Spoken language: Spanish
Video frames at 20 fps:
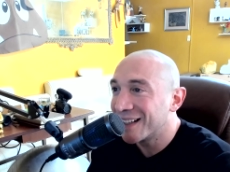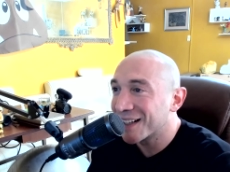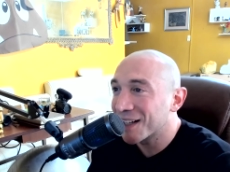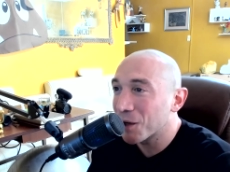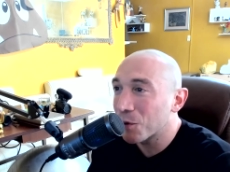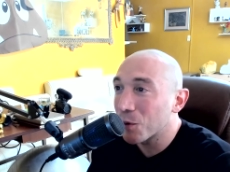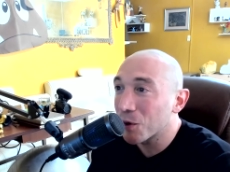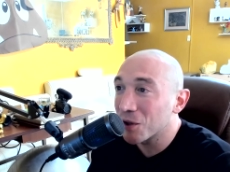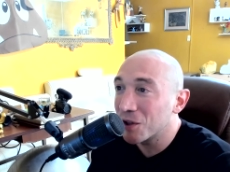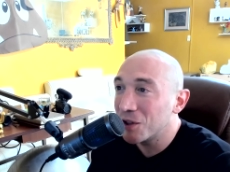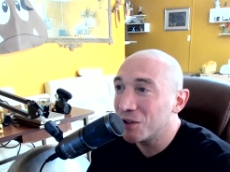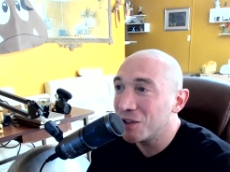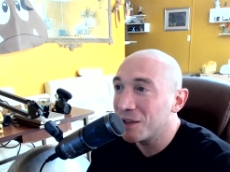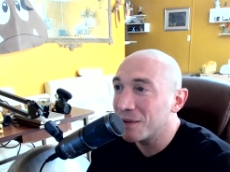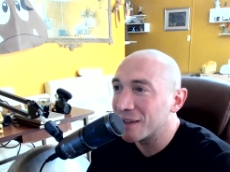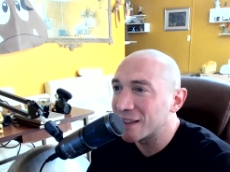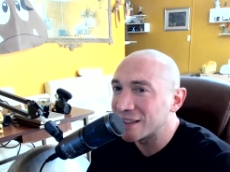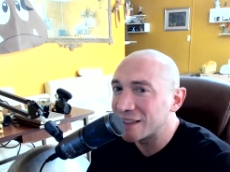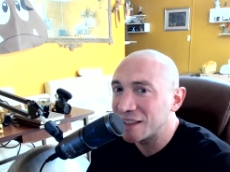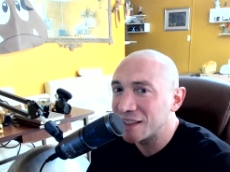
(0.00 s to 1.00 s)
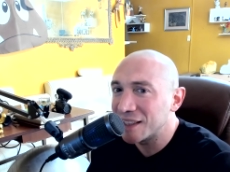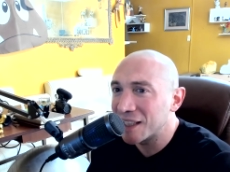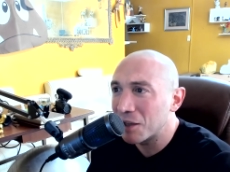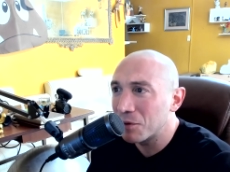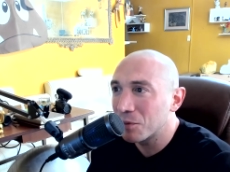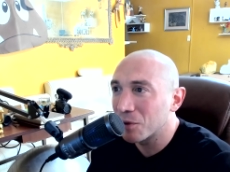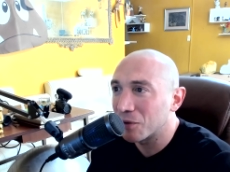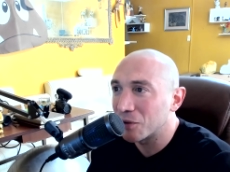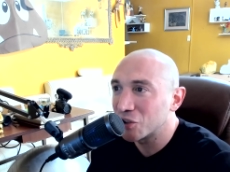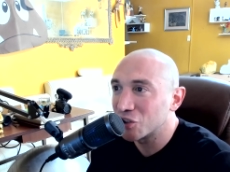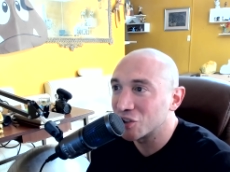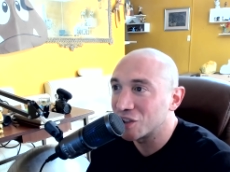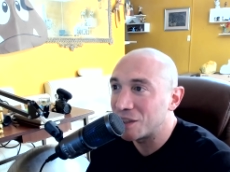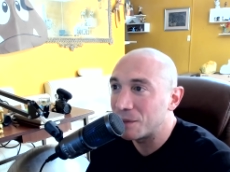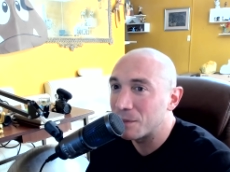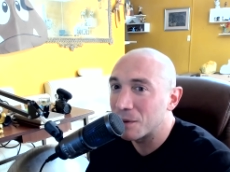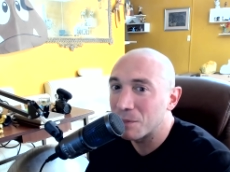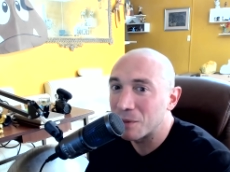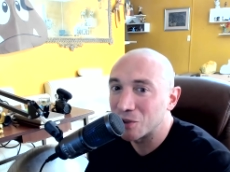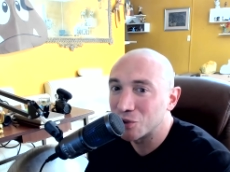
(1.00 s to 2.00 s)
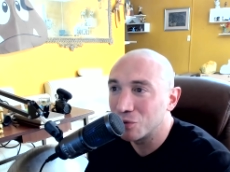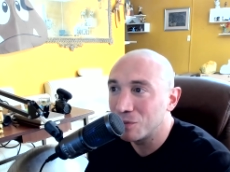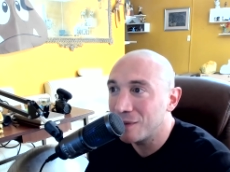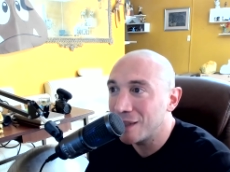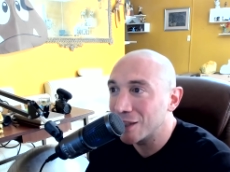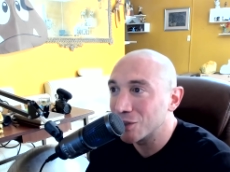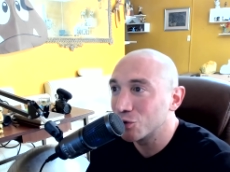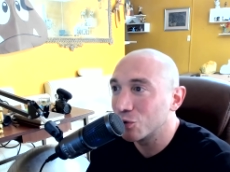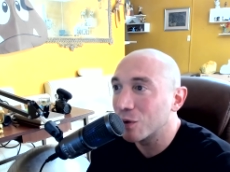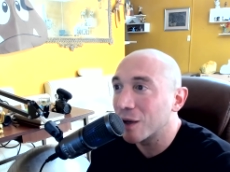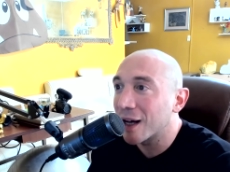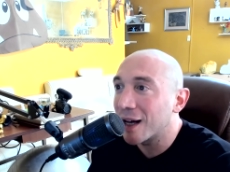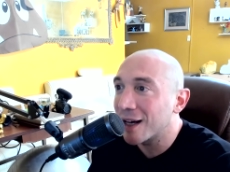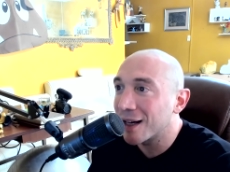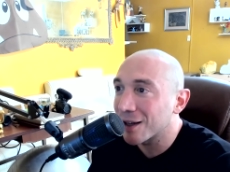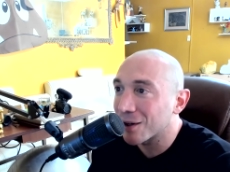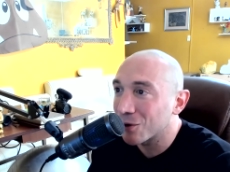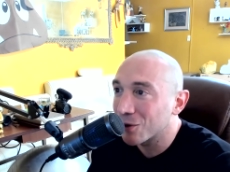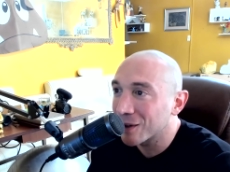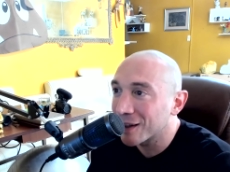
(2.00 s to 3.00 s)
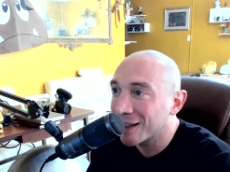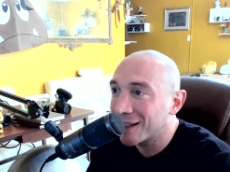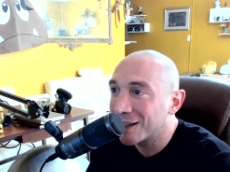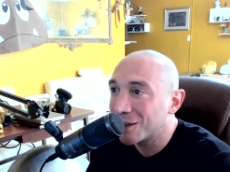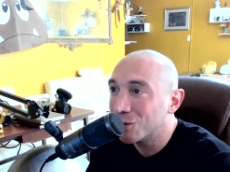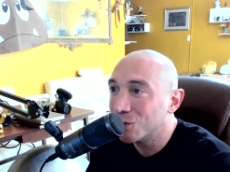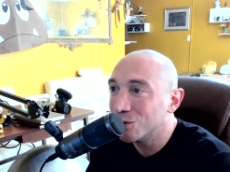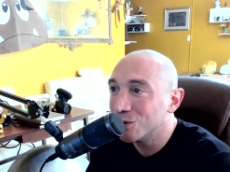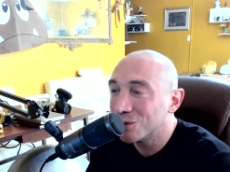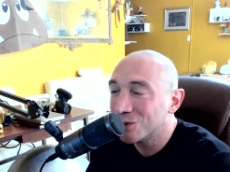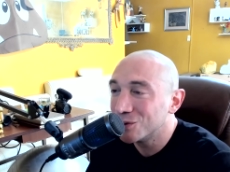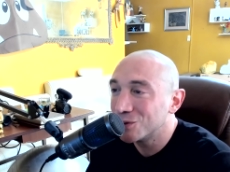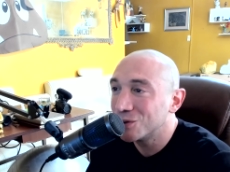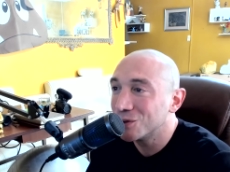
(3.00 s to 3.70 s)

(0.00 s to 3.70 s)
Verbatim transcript: Recuerdo en la universidad un profesor siempre presumía su carro, que era un,